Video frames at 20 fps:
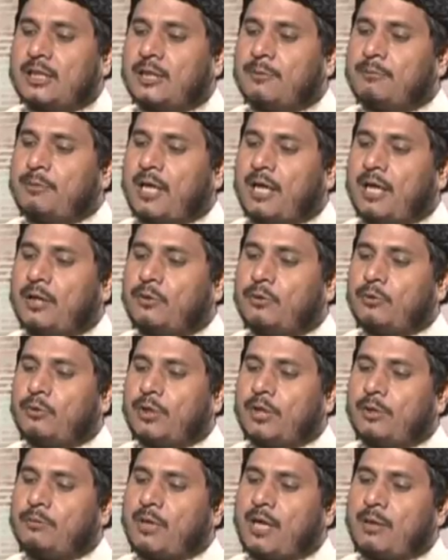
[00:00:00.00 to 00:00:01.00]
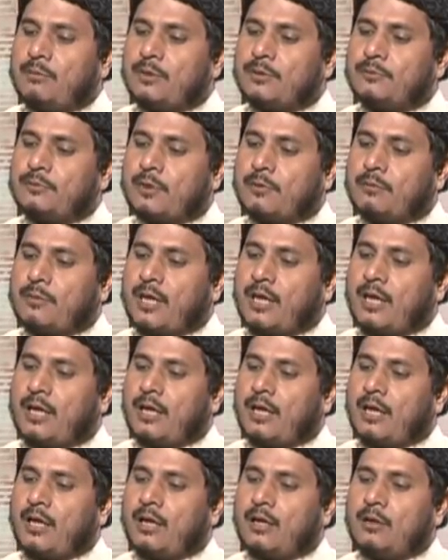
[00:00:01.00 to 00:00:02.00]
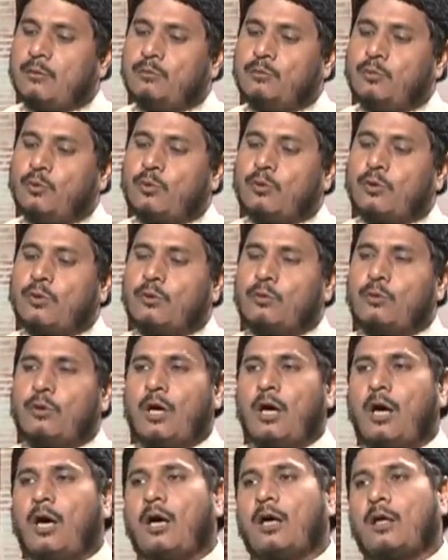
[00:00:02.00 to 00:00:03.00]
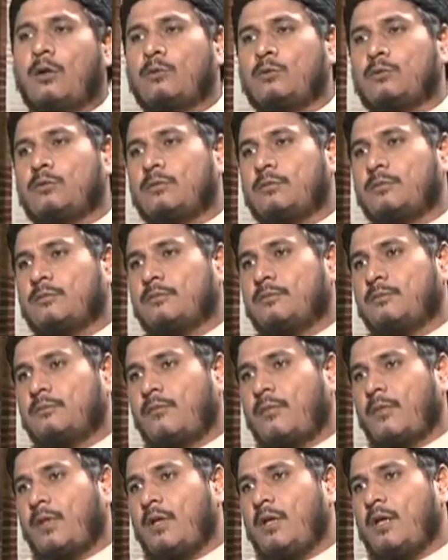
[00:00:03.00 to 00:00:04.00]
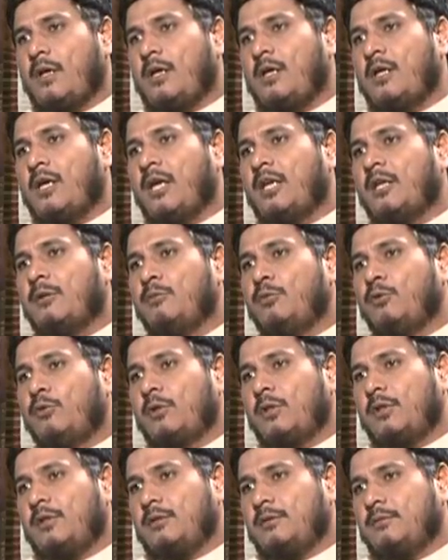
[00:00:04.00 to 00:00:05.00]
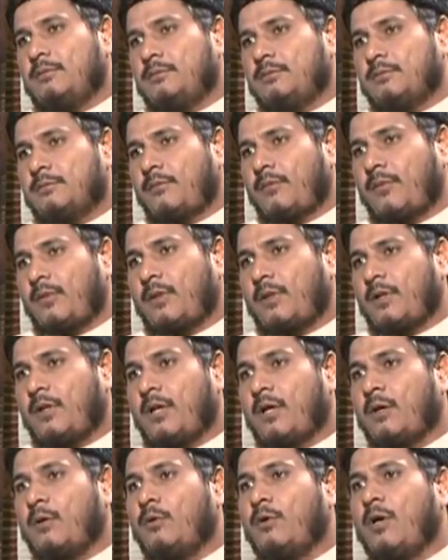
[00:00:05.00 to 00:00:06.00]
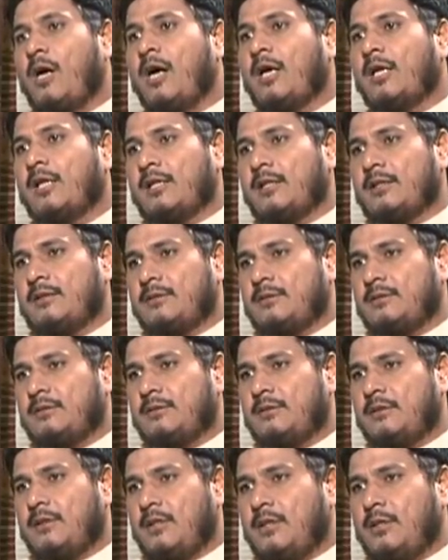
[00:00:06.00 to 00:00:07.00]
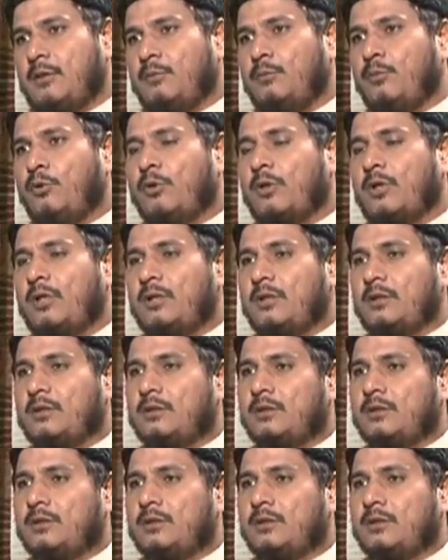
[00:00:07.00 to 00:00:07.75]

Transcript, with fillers: ये पहले तो इमाम ने फरमाया अल बुखलो आरुन यानी बुखल नंगवार है बुखल